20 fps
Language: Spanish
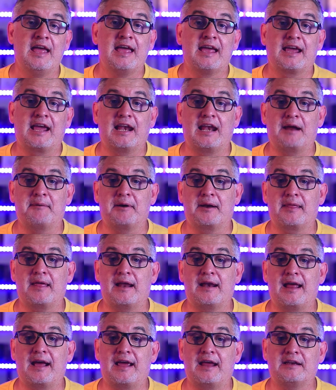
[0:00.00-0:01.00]
que la
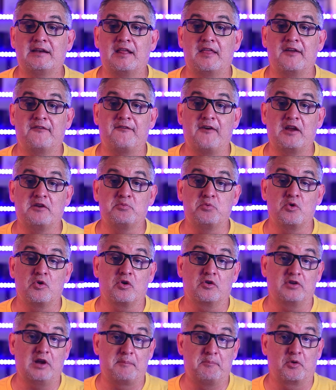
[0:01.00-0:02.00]
verdad la gente de
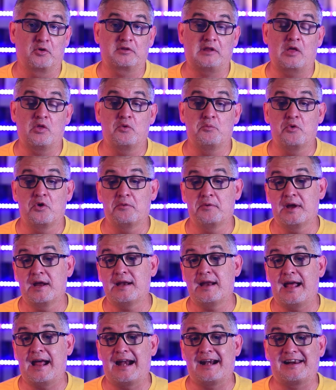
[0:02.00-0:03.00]
Facebook se ha portado muy
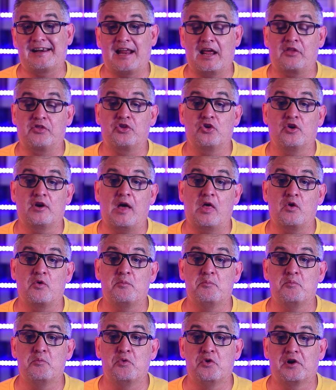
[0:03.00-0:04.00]
bien, han reaccionado
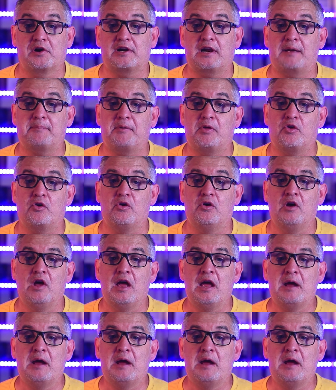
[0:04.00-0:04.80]
muy rápido,